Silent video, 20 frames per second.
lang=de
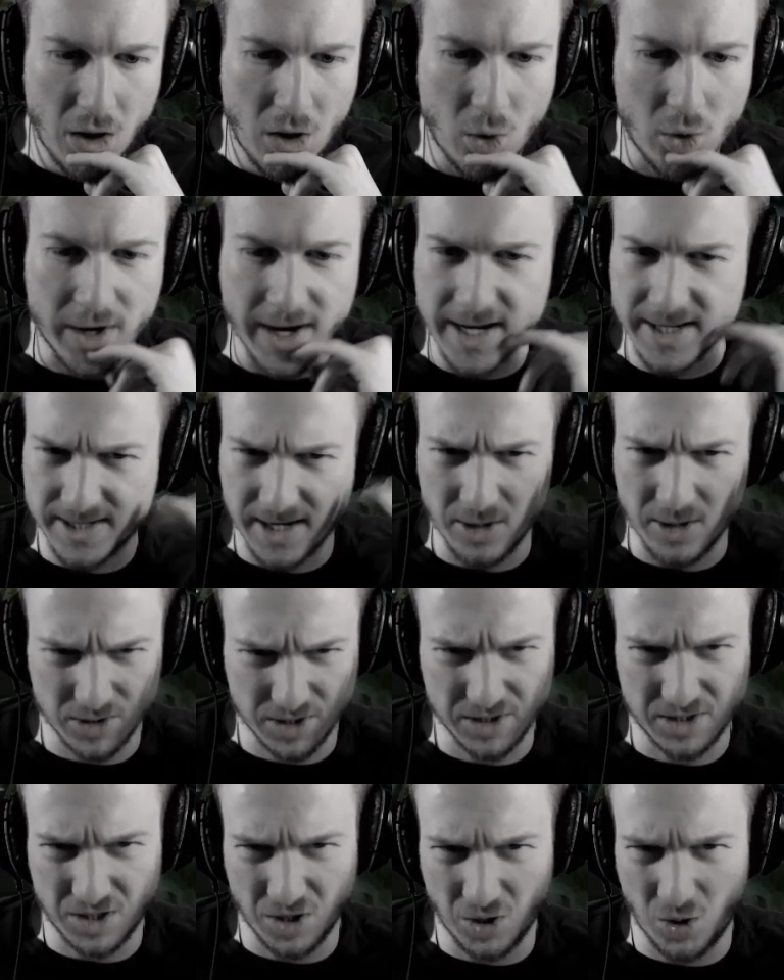Okay, es hat auch
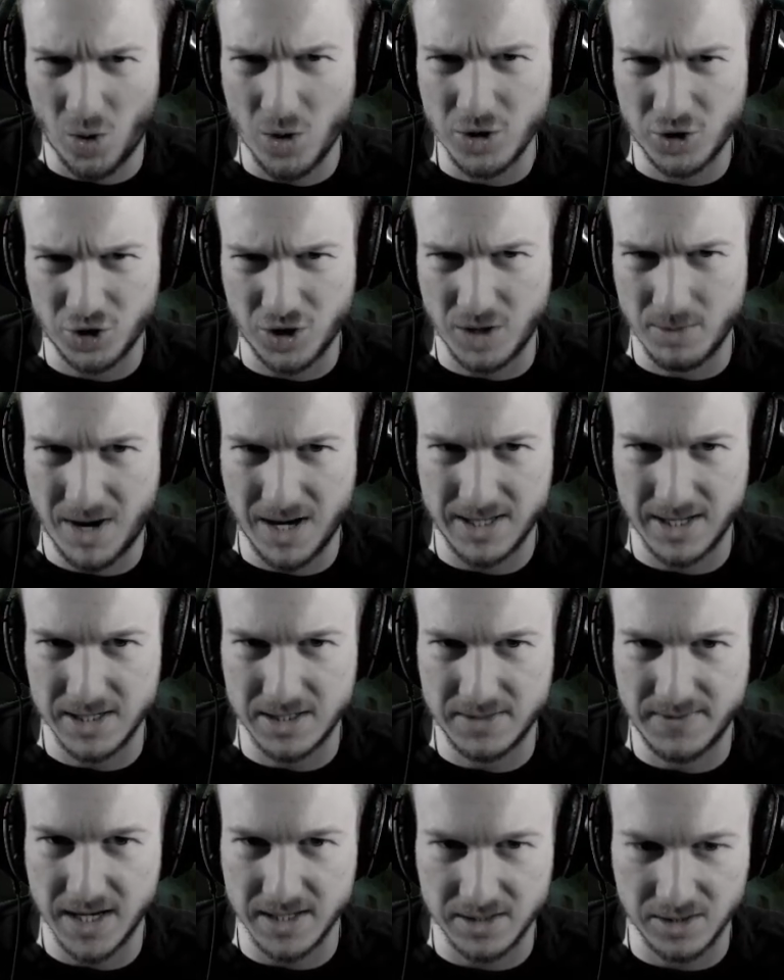das Geräusch gemacht,
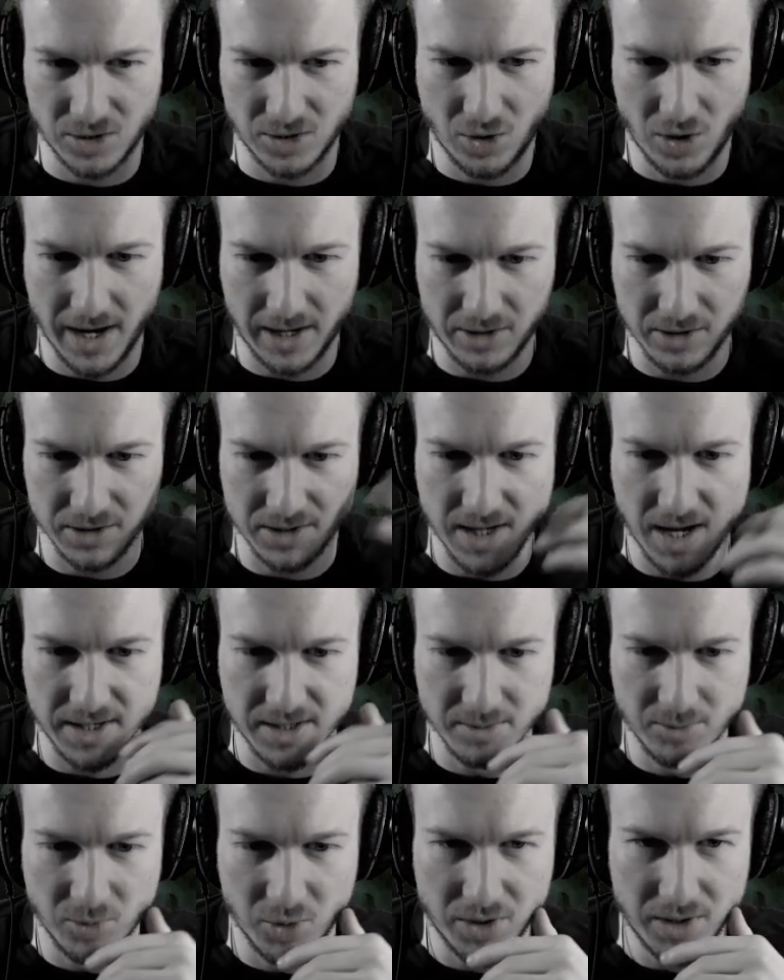als wäre es ein collector's
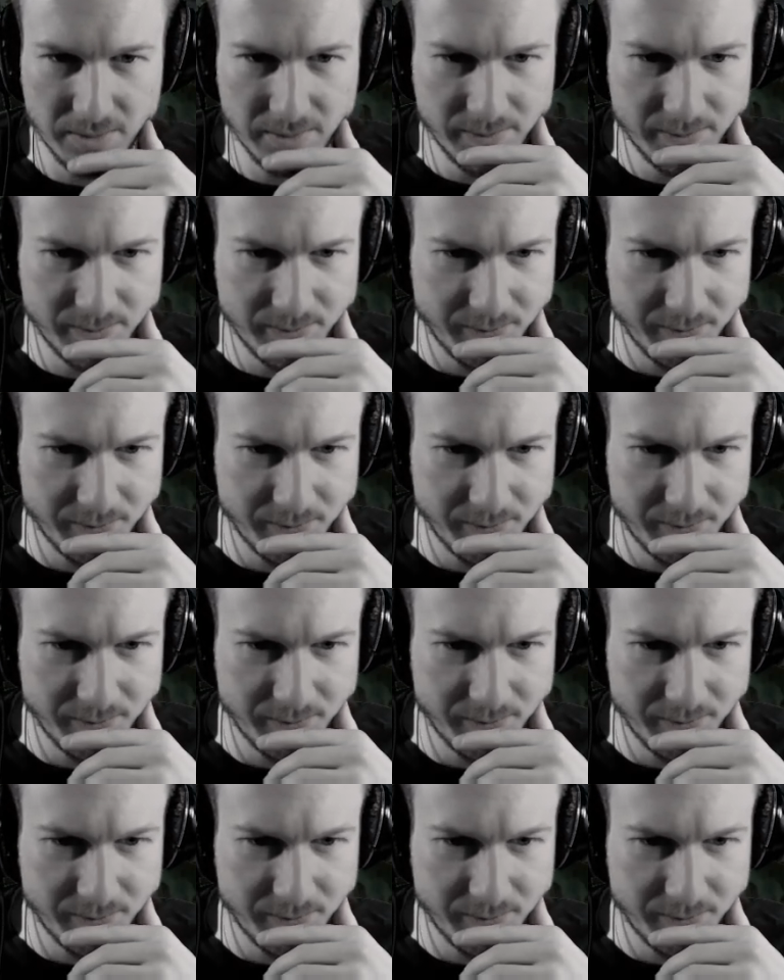item, oder?